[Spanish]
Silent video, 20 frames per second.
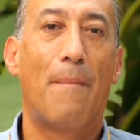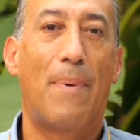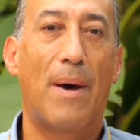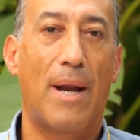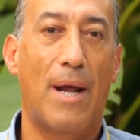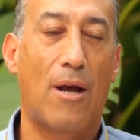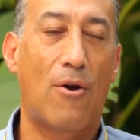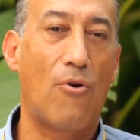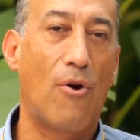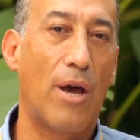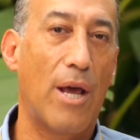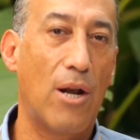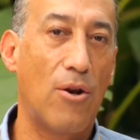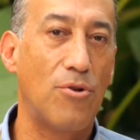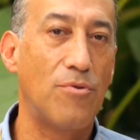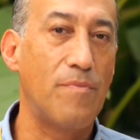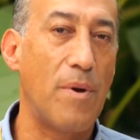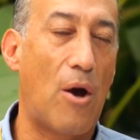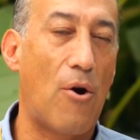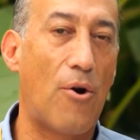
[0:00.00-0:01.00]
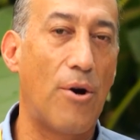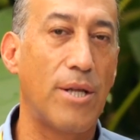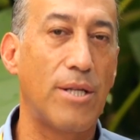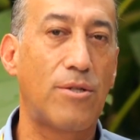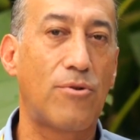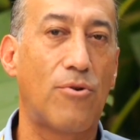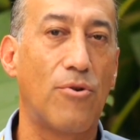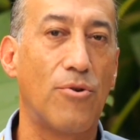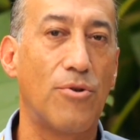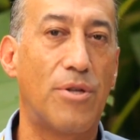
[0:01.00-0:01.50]
para acoger los
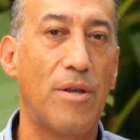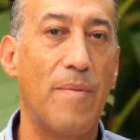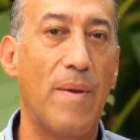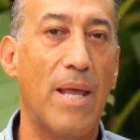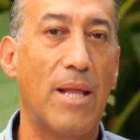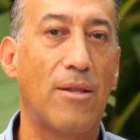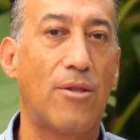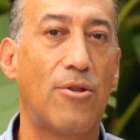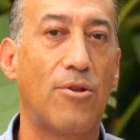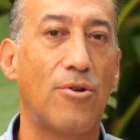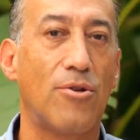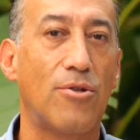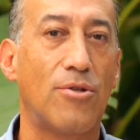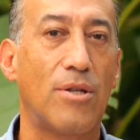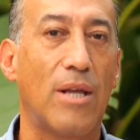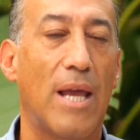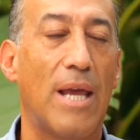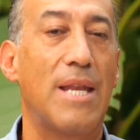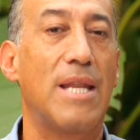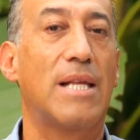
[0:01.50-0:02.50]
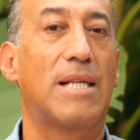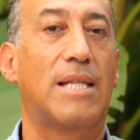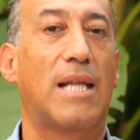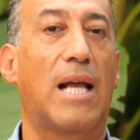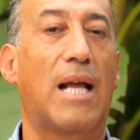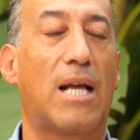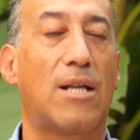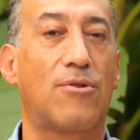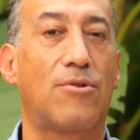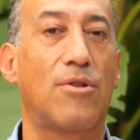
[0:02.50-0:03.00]
mejores conocimientos, en
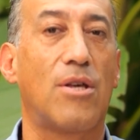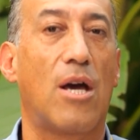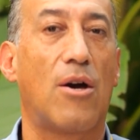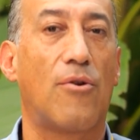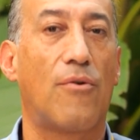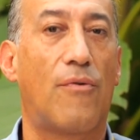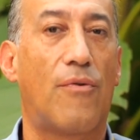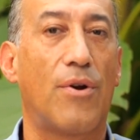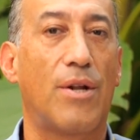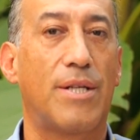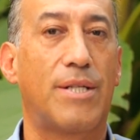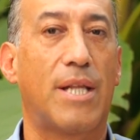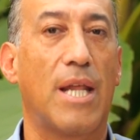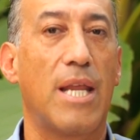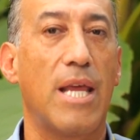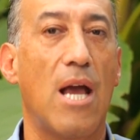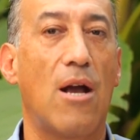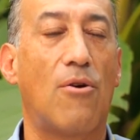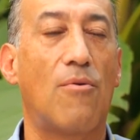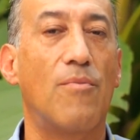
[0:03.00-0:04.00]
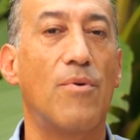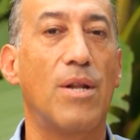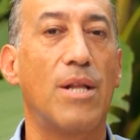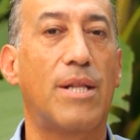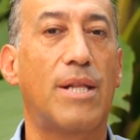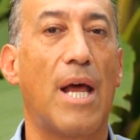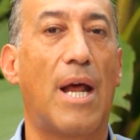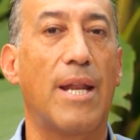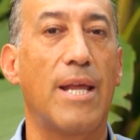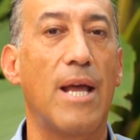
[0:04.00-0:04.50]
este caso de agroforestería
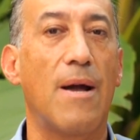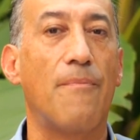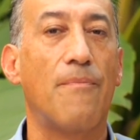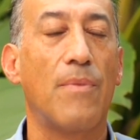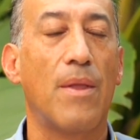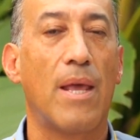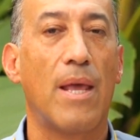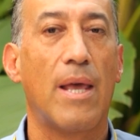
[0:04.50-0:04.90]
comunitaria,